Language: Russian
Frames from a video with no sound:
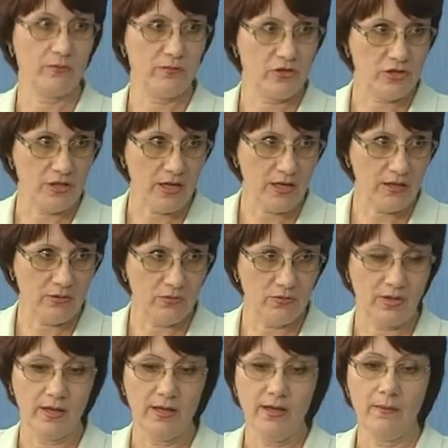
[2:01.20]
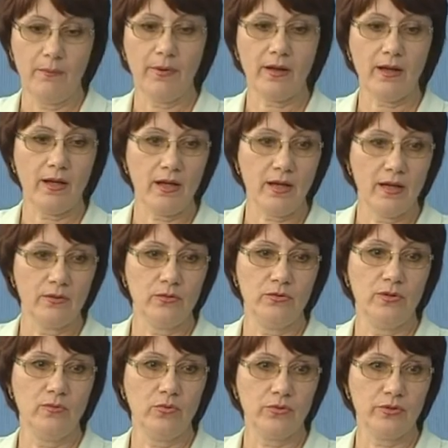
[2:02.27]
обещает кто-то, пока оно
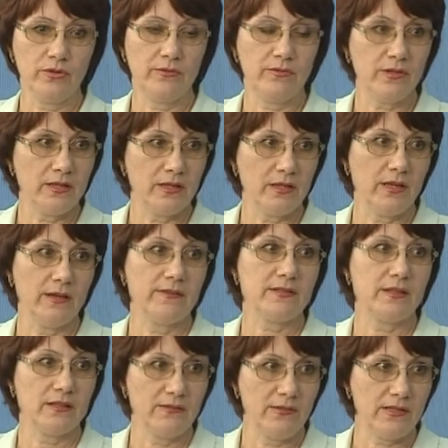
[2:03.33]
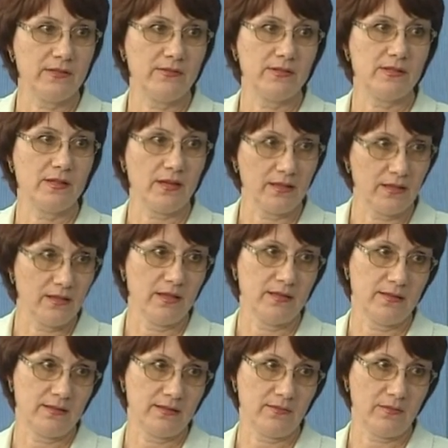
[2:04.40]
не будет выдано в соответствии с
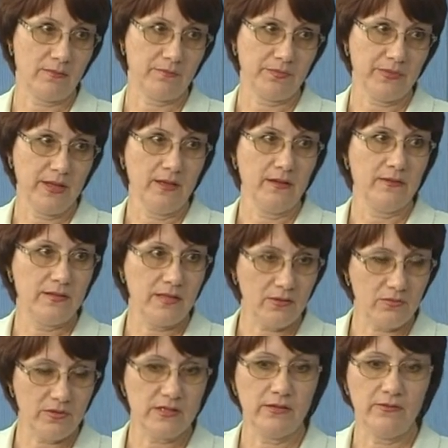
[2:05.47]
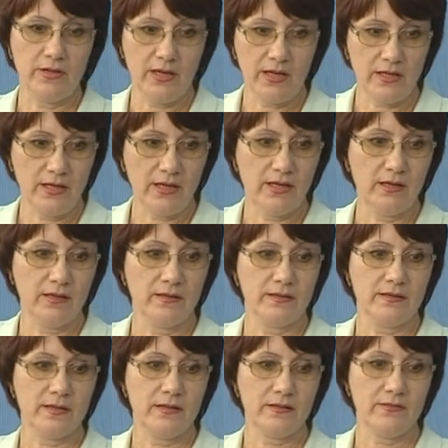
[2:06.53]
законодательством. Все удостоверения,
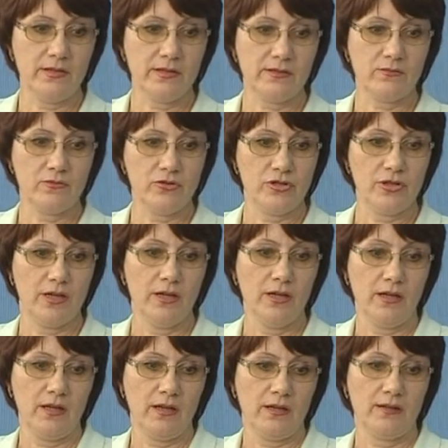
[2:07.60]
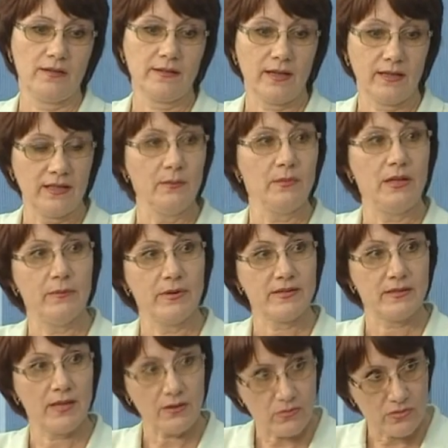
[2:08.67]
э, соответствующие с каким-либо
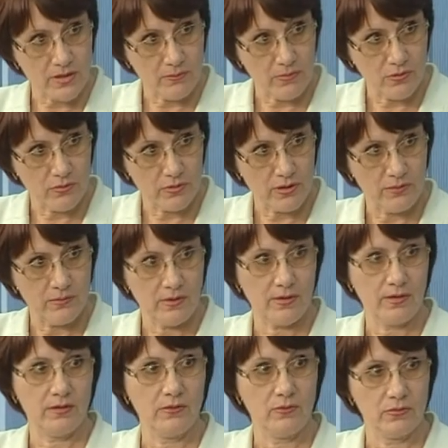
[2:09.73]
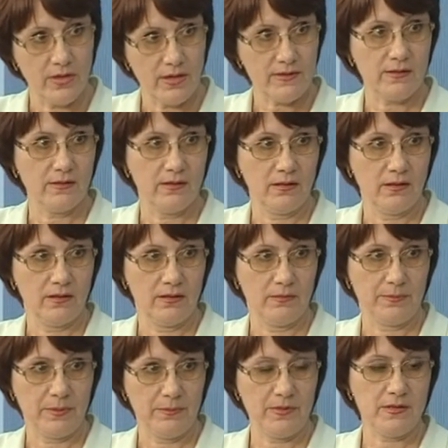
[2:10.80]
статусом льготным, у нас
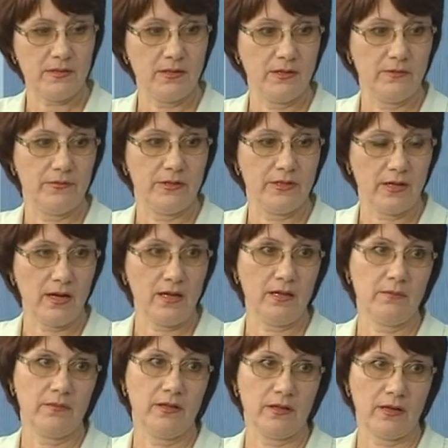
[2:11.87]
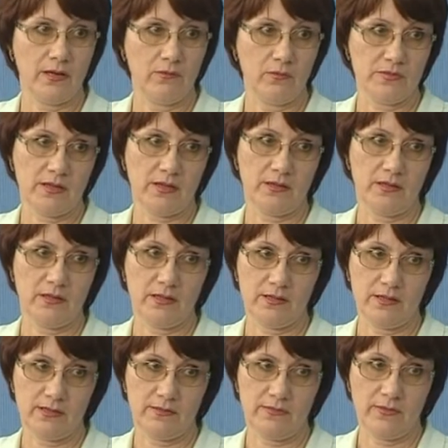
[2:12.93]
э, прописаны в федеральном и краевом
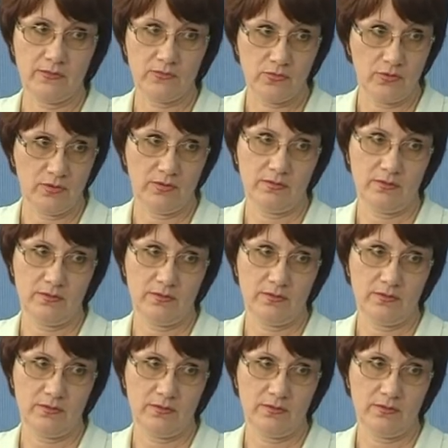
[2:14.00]
законодательстве. Все.